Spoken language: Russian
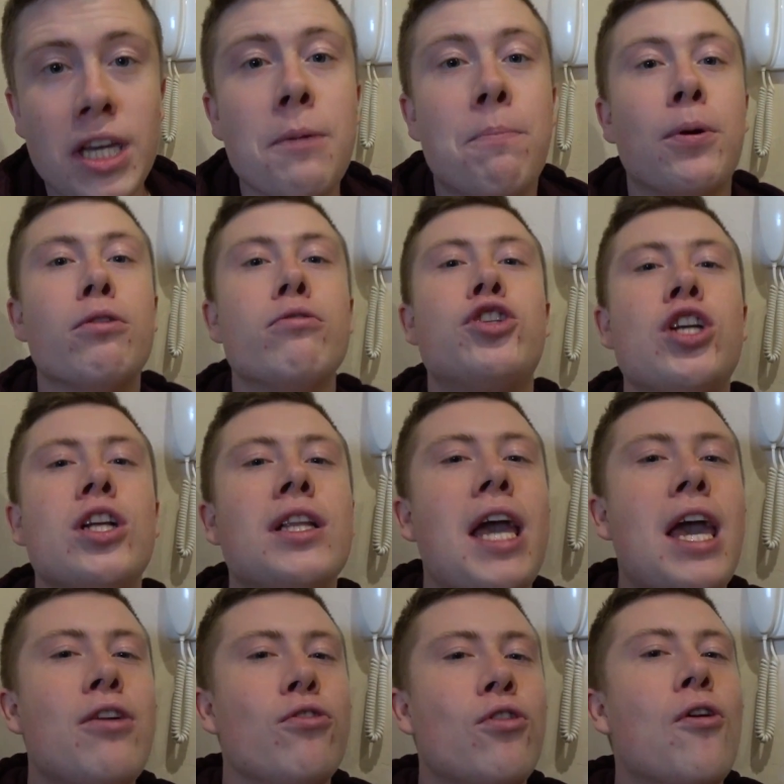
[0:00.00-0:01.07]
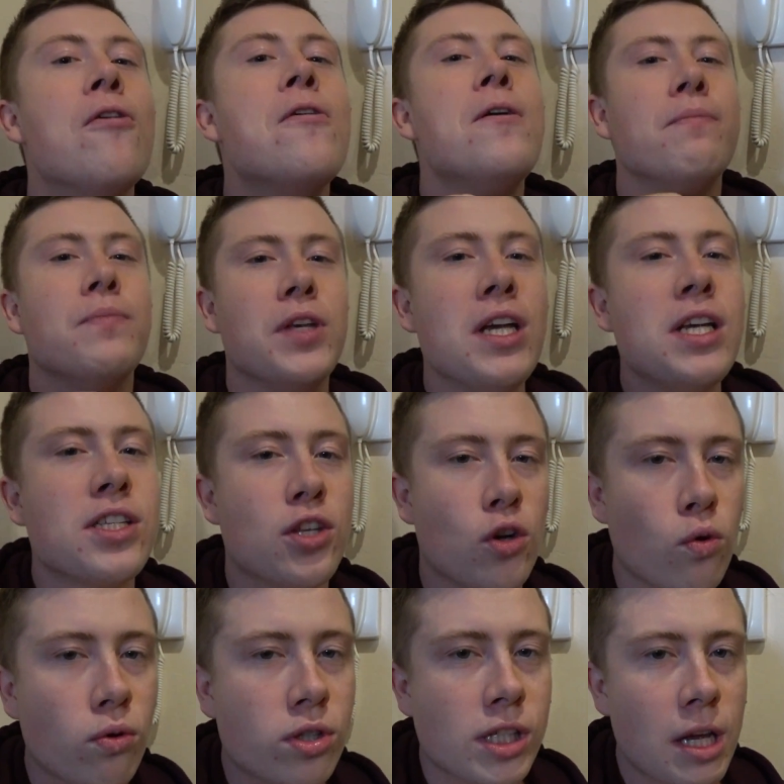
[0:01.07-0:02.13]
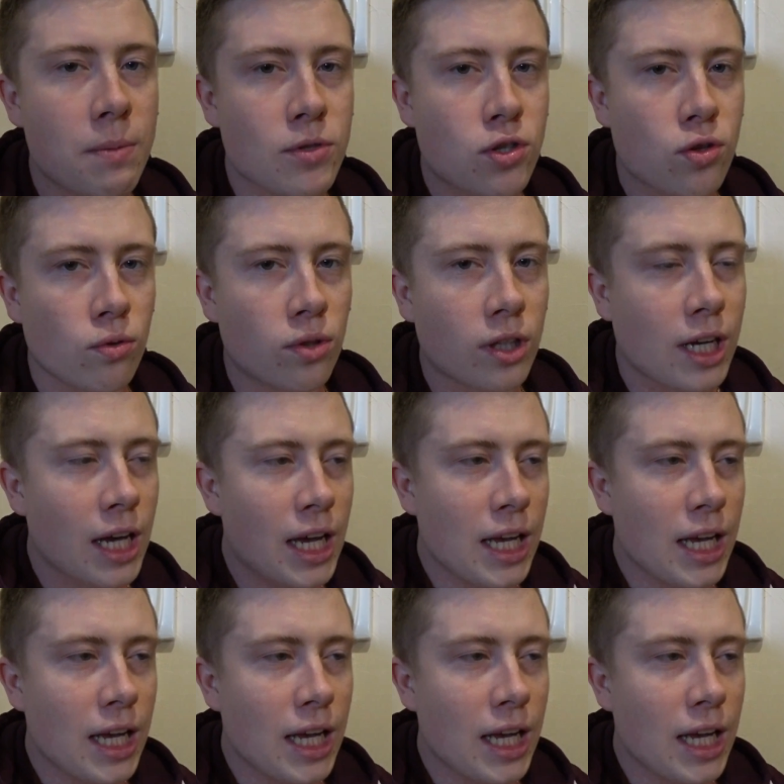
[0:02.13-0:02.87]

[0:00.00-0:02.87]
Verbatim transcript: И получил я ее не из рук Samsung,